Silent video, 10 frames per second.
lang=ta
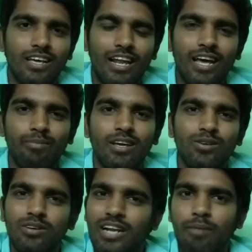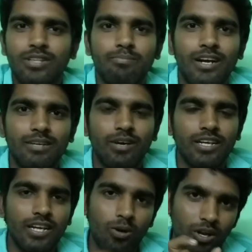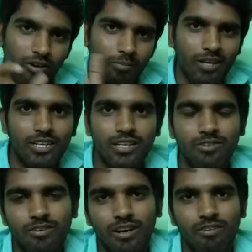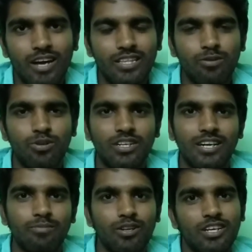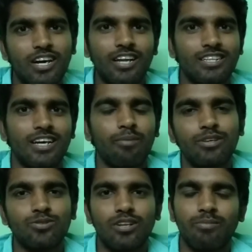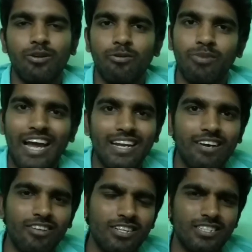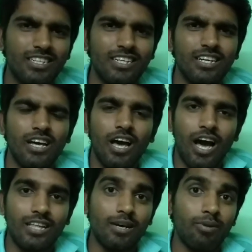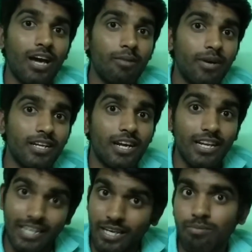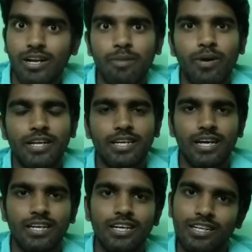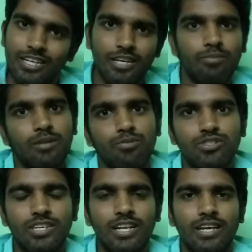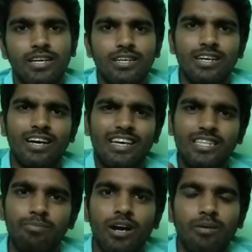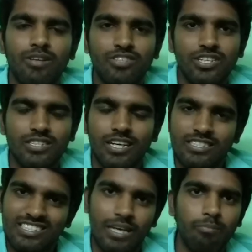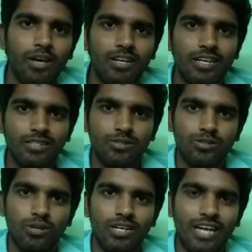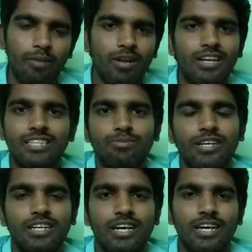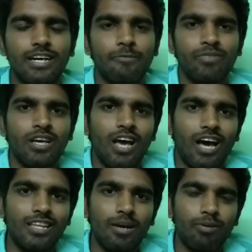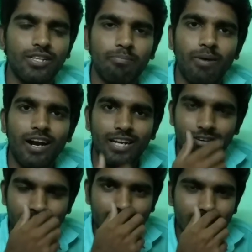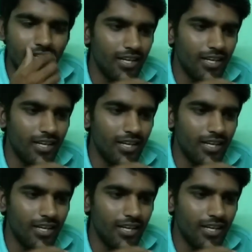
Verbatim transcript: எல்லாமே ஏதோ கிராமத்து பாட்டு மாதிரி இருக்கு நடுவில் ஒரு மதுரன்னு வார்த்தையை விட்டுருக்காரு மருதக்காரன் தான் அப்படின்னு சொல்ற மாதிரி ஒரு லைன் தான் வந்து இருக்கு அதுக்கப்புறம் யார் பாடியிருக்காங்கன்னா டிமானே பாடியிருக்காரு டிமான் மியூசிக்ல எதிர்பார்க்காம விஷயம் தான் செம்மையா இருக்கு சொன்ன டைம்ல ரிலீஸ் பண்ணிருக்காங்க அதுக்கப்புறம் இந்த பாட்டுல வந்து